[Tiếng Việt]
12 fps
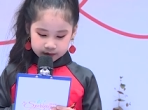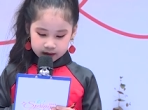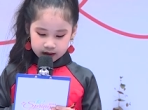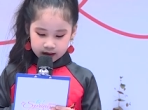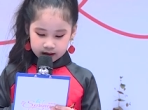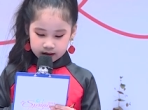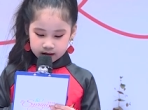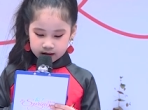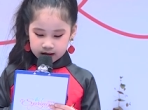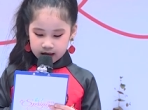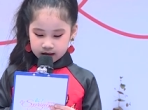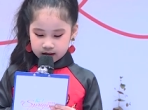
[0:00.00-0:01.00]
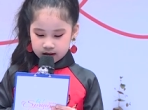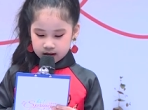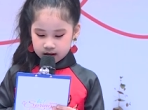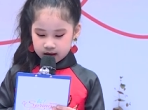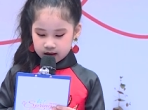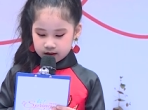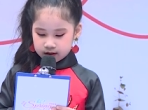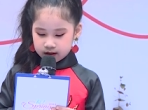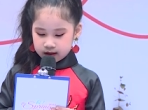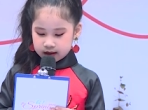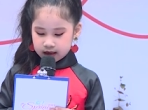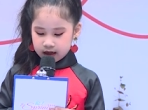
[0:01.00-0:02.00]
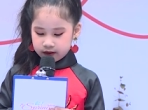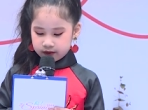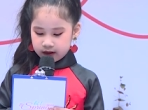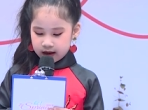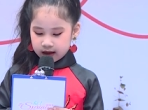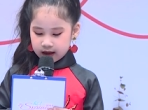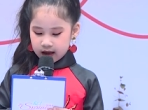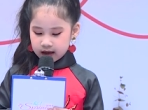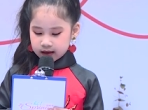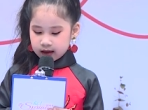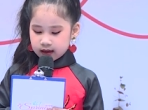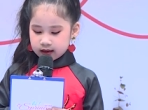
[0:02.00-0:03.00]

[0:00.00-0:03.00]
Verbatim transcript: đến từ các thương hiệu thời trang và các